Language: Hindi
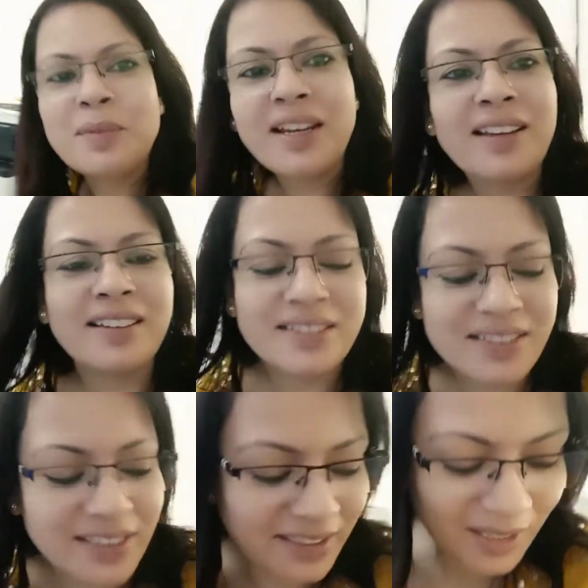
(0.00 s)
मेरे
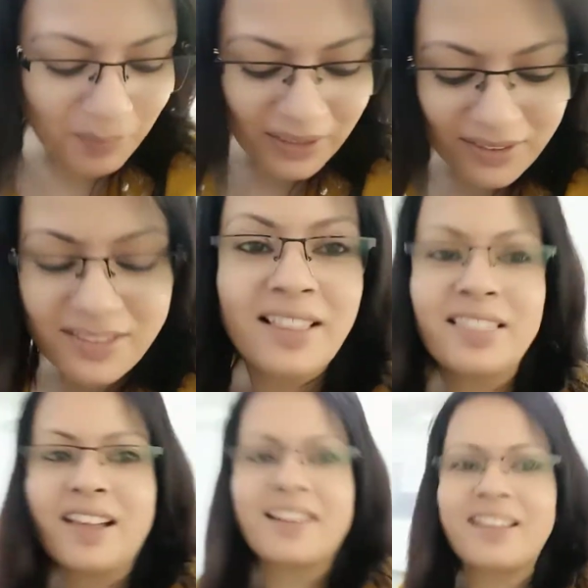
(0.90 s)
सीट के पास
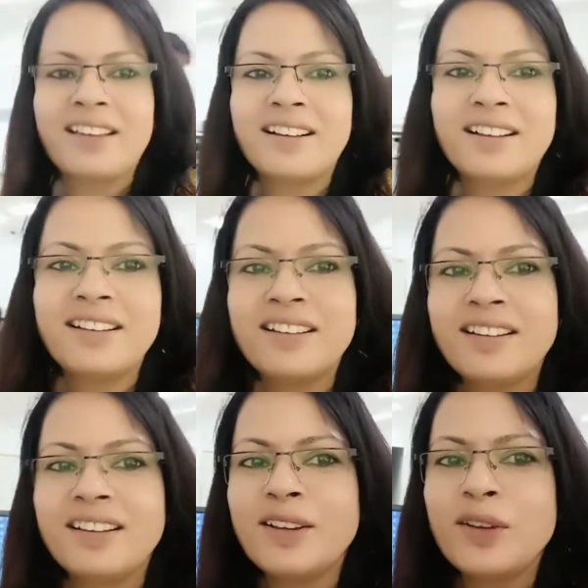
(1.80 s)
चलता रहेगा
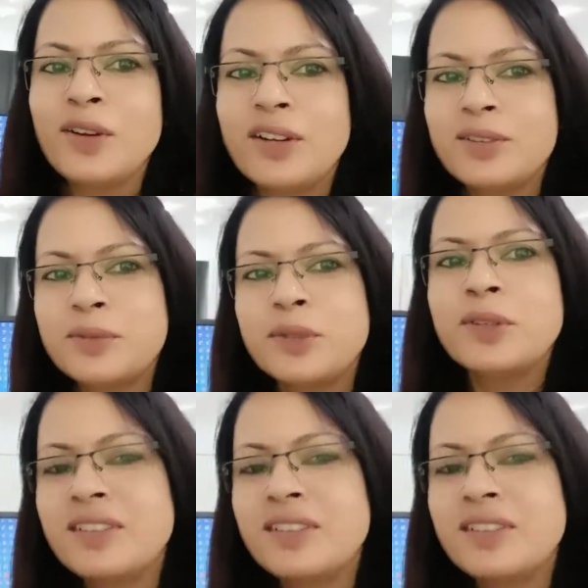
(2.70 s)
वो